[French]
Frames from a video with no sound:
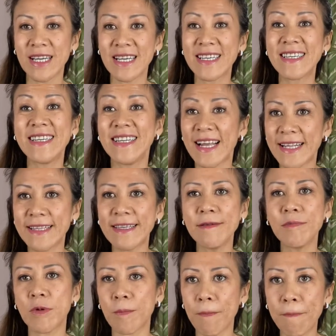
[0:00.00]
qui
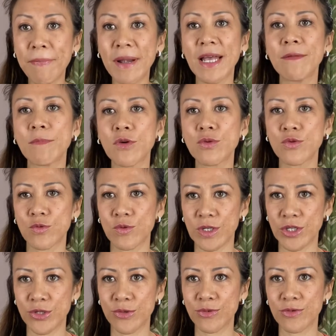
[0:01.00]
l'anime pleinement tous
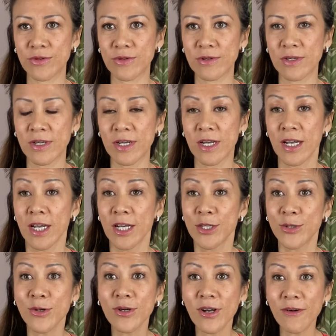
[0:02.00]
les jours.
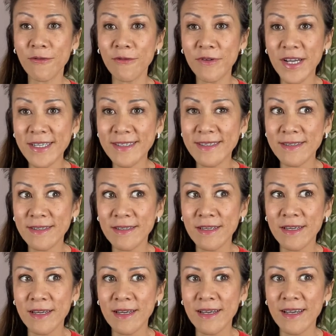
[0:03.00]
Donc en fait,
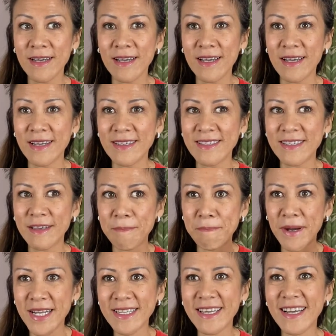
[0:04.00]
c'est
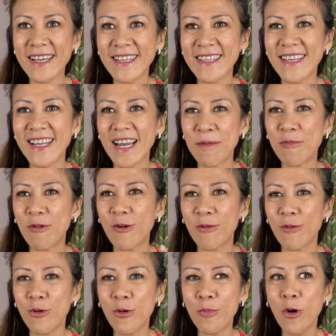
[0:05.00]
pas traiter la pro
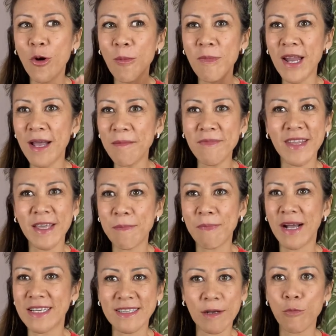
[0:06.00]
le problème n'est
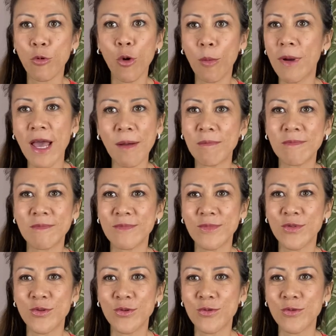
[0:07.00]
pas un problème
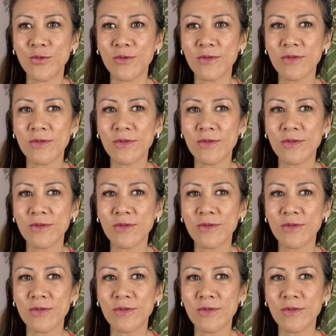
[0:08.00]
du coup.